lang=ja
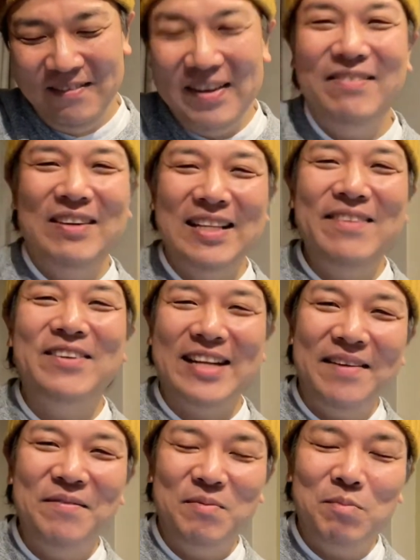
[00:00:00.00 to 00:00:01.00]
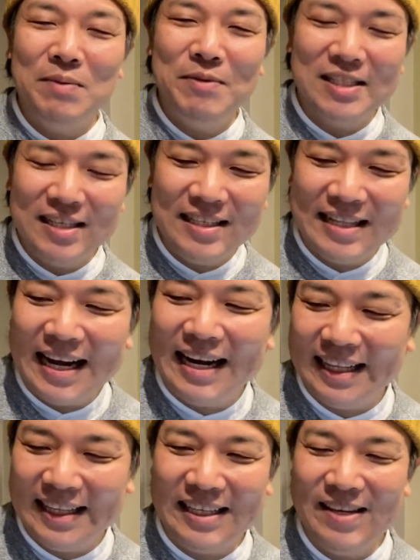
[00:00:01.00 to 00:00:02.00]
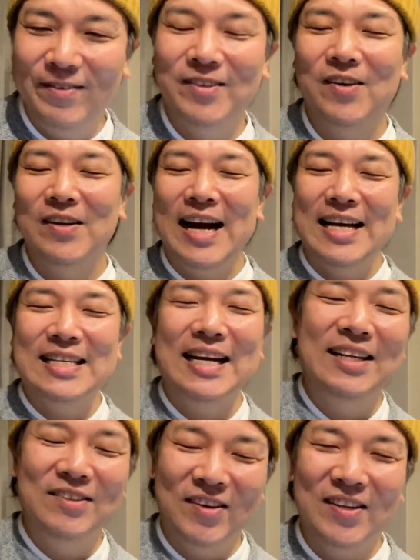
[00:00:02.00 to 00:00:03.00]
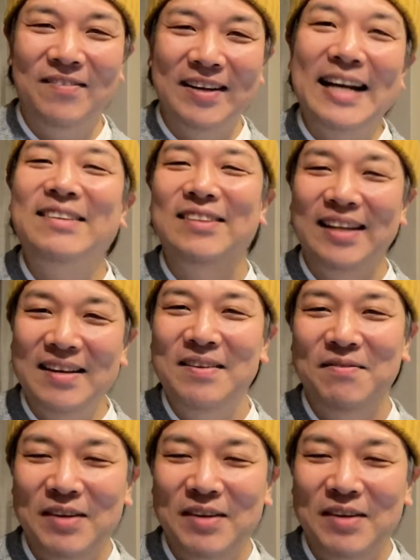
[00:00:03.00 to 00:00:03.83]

まあまあでもね、まあ別にだからって気分を害されることもなくね、